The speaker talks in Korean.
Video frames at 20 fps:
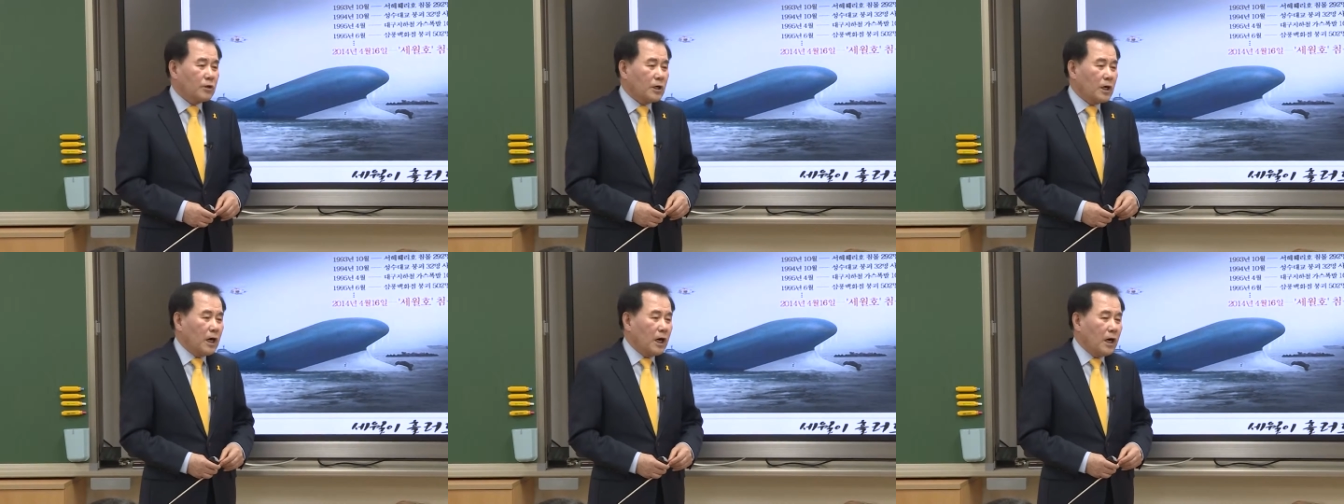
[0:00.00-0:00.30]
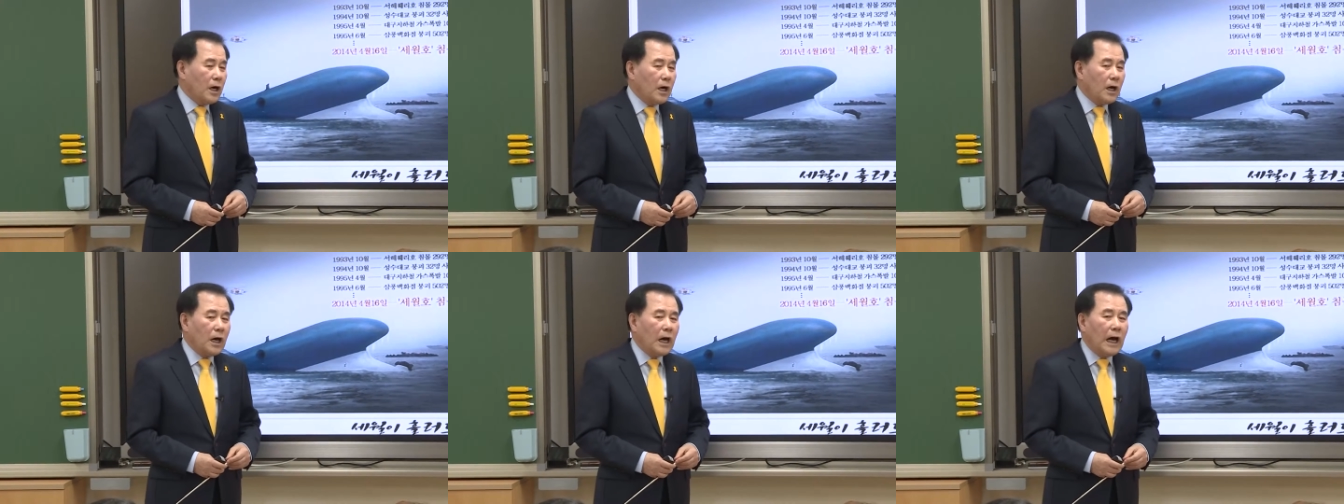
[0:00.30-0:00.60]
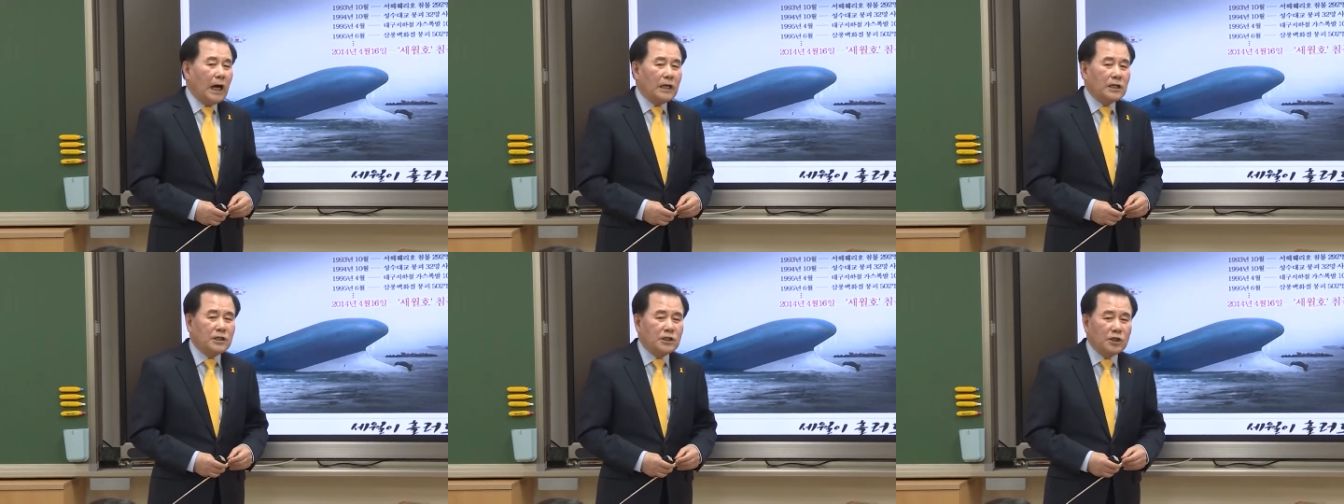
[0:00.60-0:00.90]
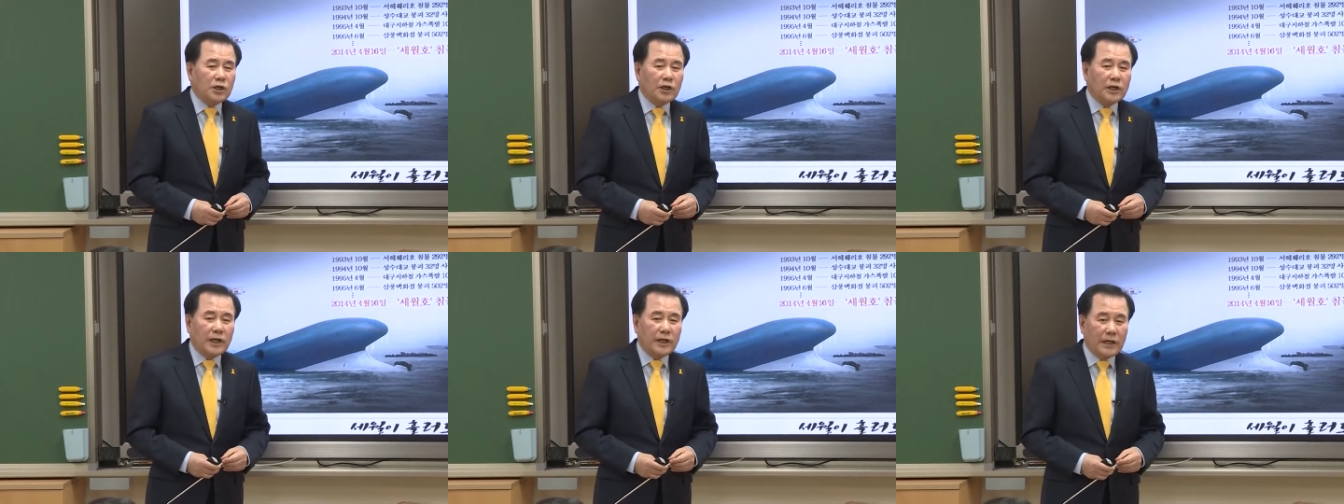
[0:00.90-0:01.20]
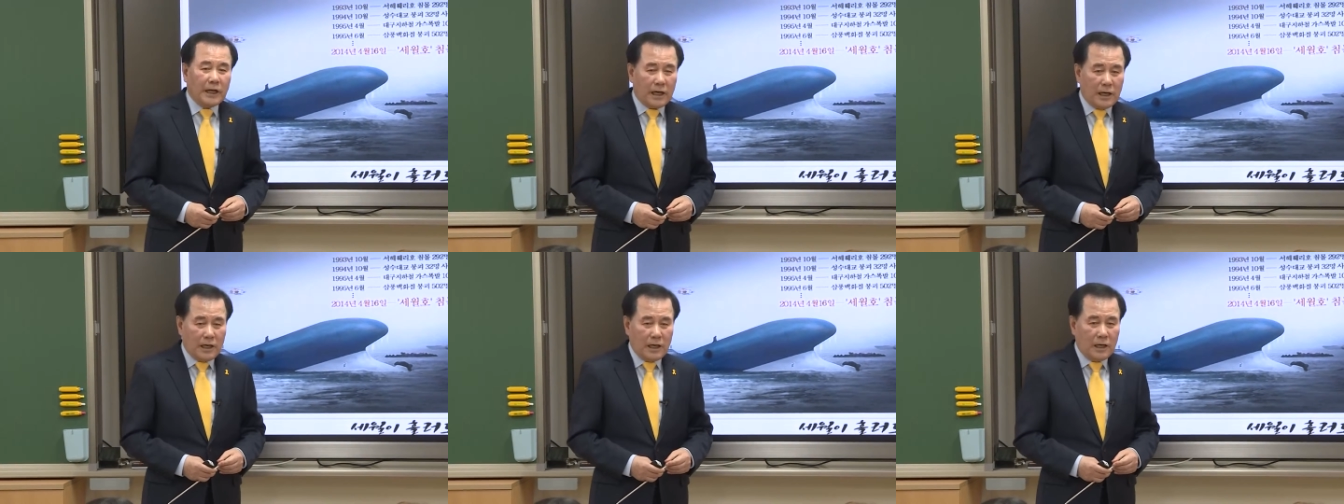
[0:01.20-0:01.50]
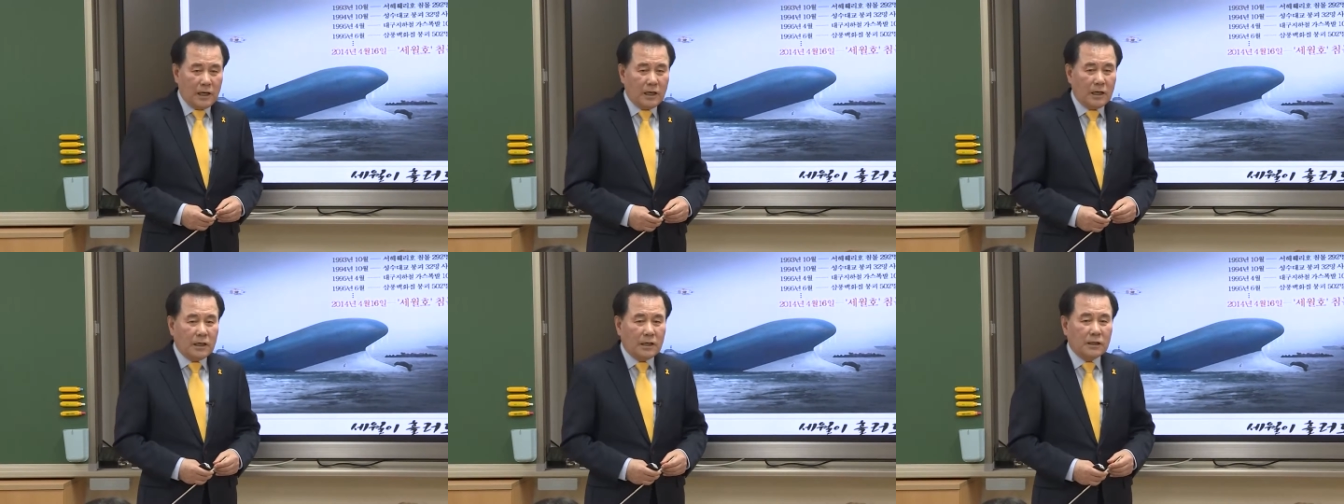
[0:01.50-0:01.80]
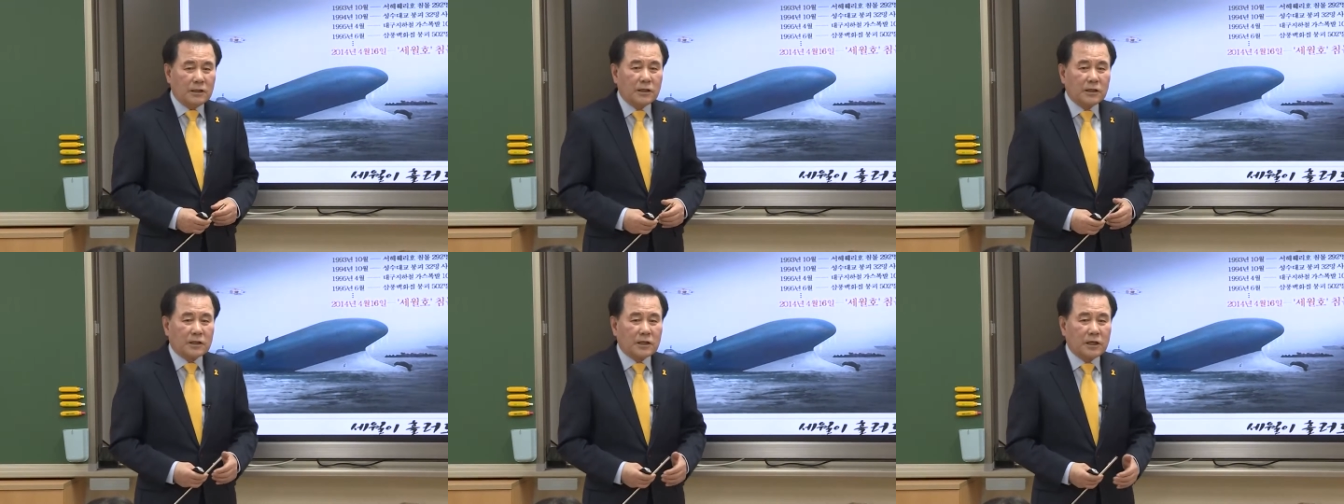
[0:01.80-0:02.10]
국가 안전의 날
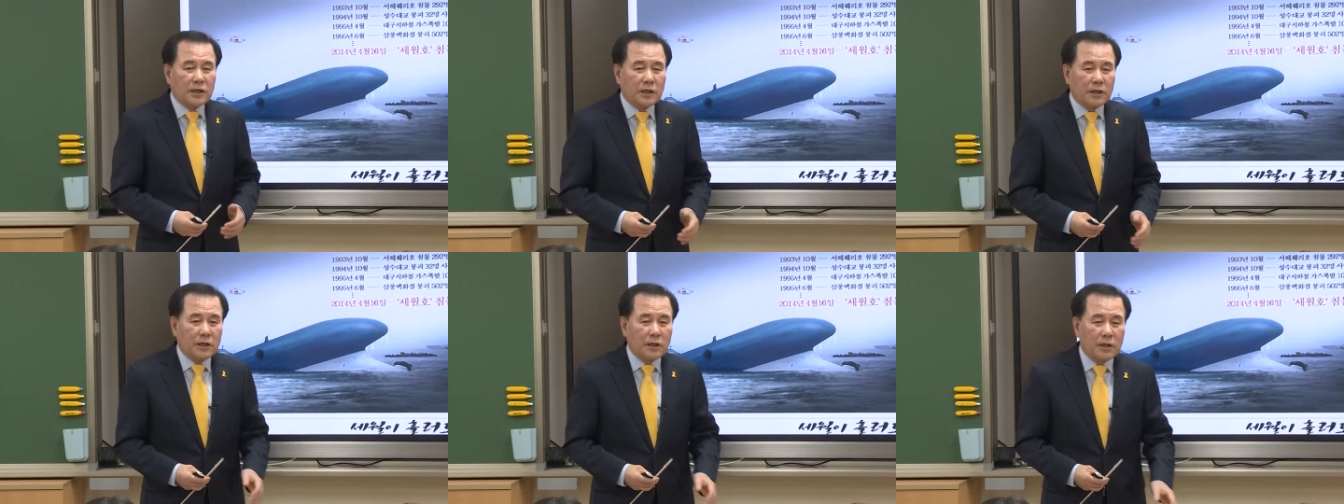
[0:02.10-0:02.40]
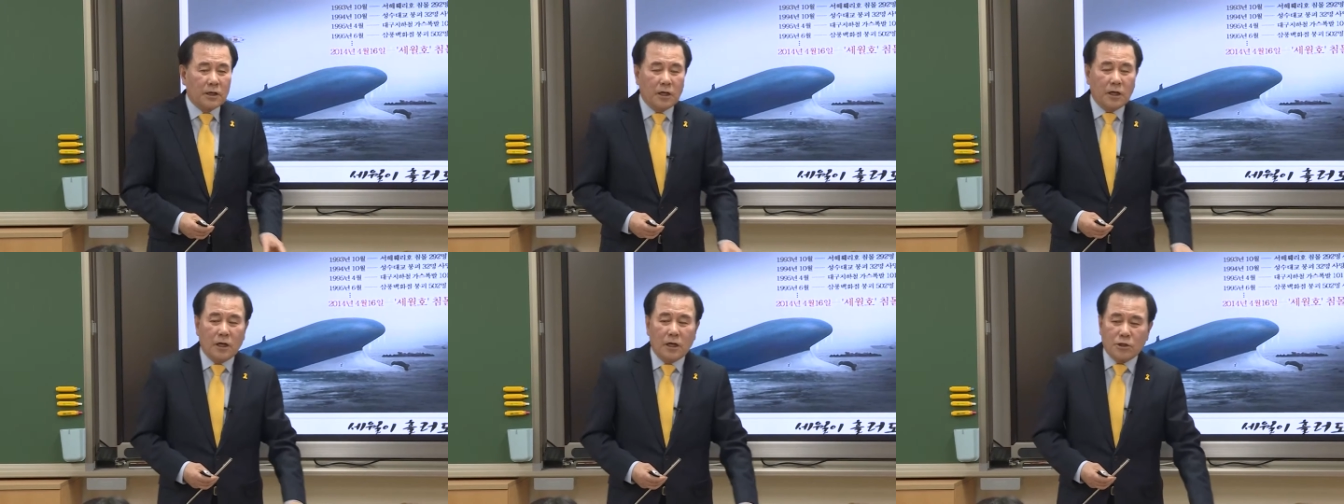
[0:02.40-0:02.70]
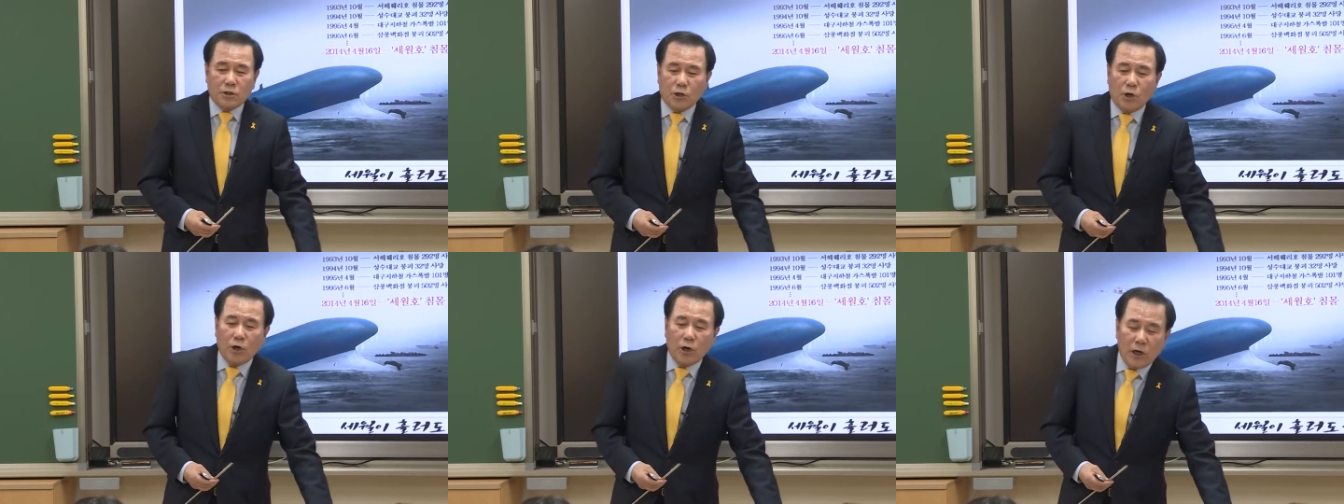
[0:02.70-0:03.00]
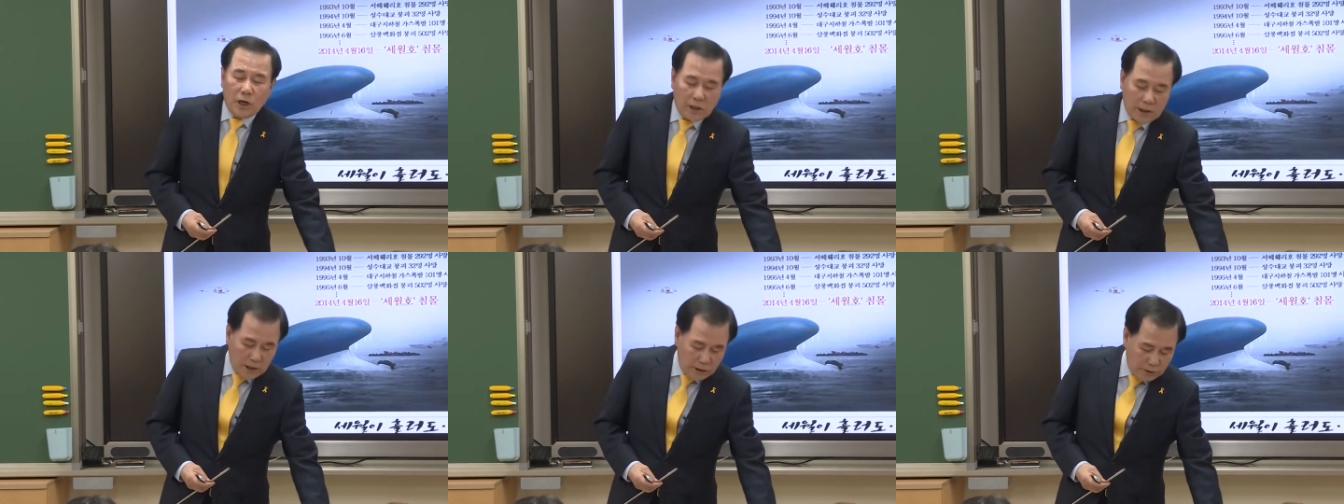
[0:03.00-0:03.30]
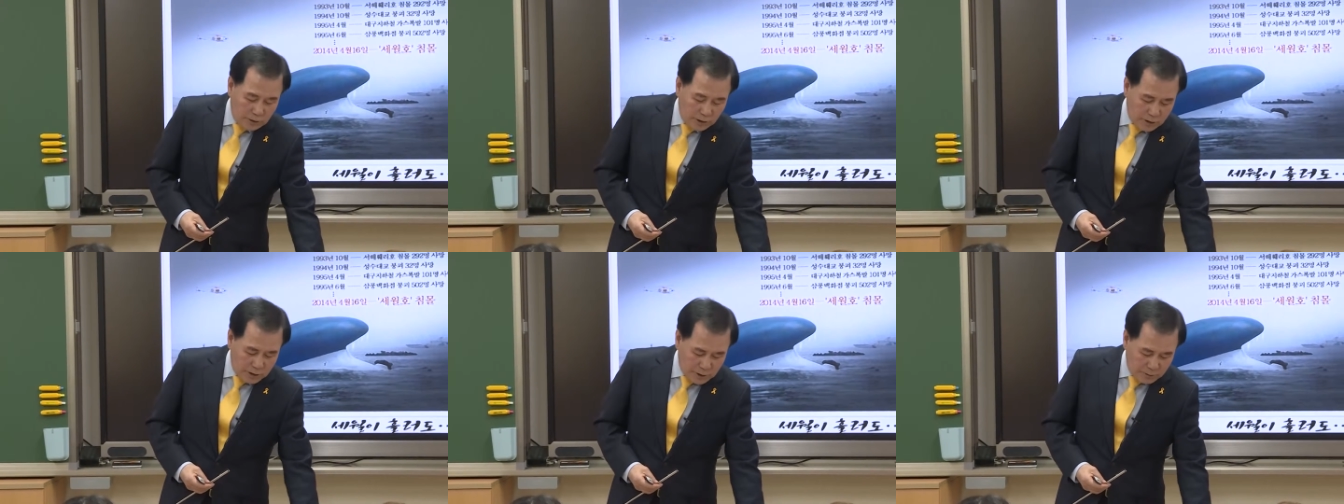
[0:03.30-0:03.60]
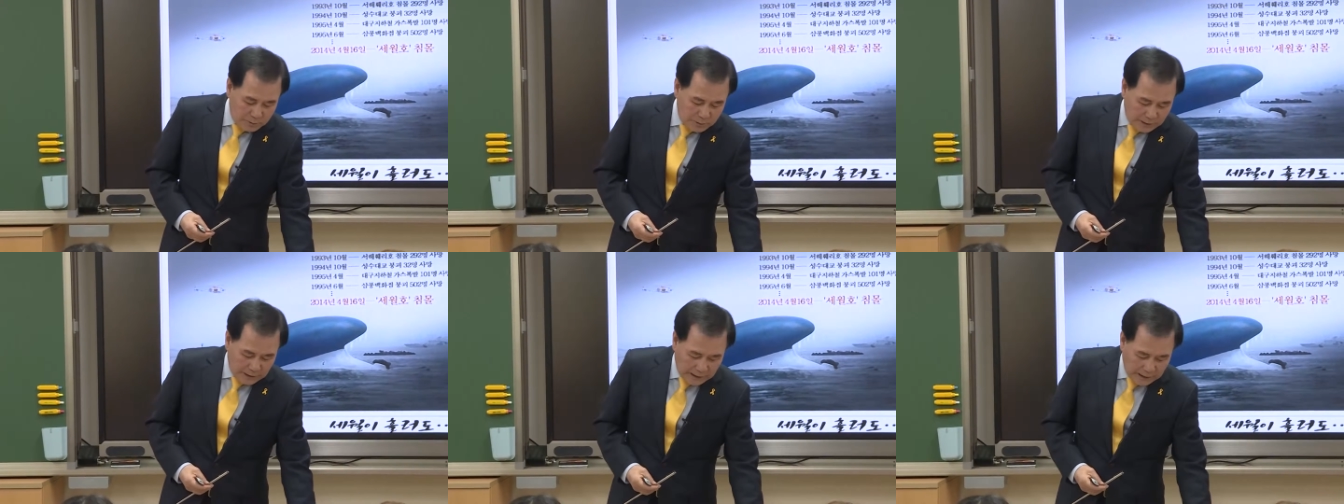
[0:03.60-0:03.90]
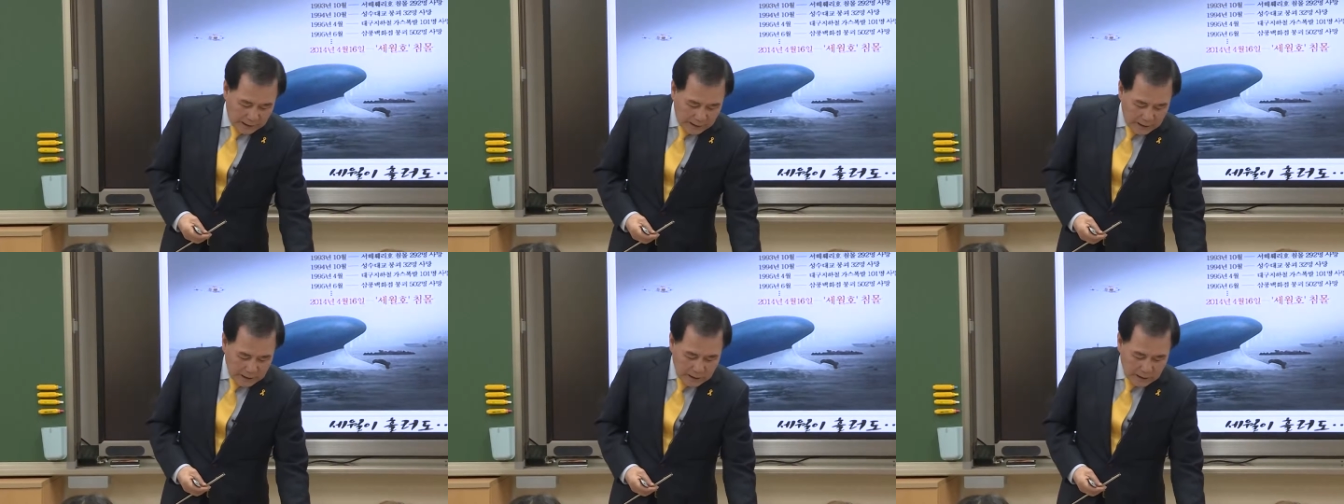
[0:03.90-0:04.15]
이렇게 정하게 되었습니다.